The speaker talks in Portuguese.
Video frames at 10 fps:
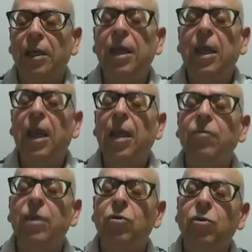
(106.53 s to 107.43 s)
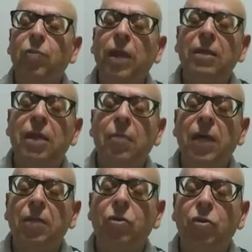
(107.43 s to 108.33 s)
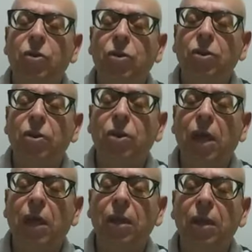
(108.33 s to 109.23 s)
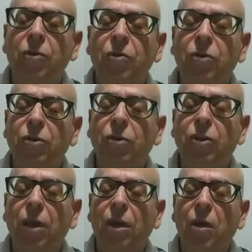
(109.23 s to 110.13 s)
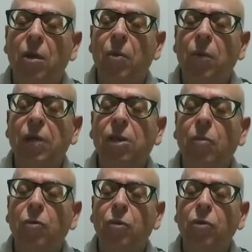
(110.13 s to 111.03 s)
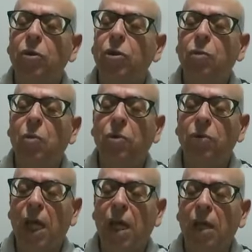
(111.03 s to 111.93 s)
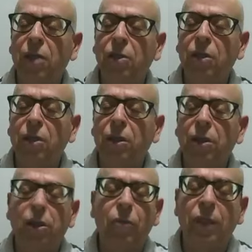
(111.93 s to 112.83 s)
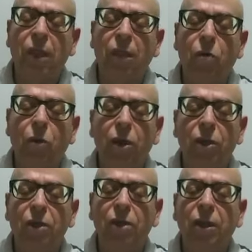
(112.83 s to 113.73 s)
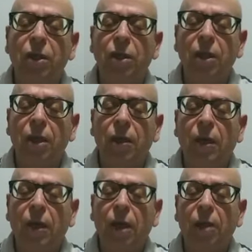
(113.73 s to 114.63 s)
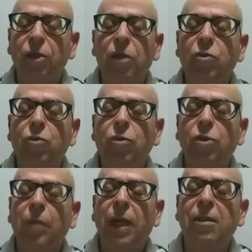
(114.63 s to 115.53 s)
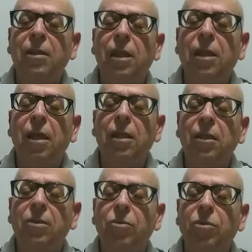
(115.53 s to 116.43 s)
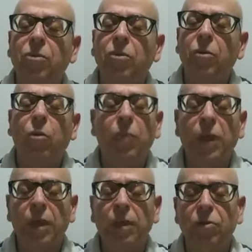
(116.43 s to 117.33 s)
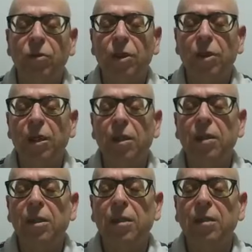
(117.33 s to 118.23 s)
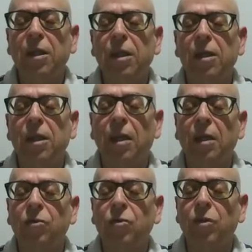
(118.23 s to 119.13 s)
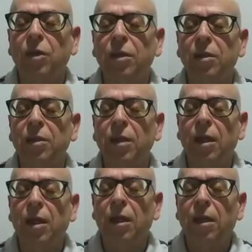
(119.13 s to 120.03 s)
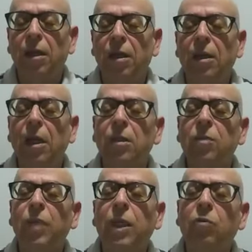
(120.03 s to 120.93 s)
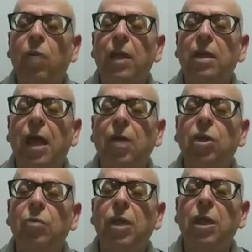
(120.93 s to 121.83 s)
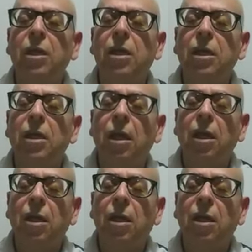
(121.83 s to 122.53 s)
que elevem os pensamentos a Deus, Pai de amor, de bondade e de misericórdia, a Jesus, Mestre querido, companheiro de tantas reencarnações, e a espiritualidade amiga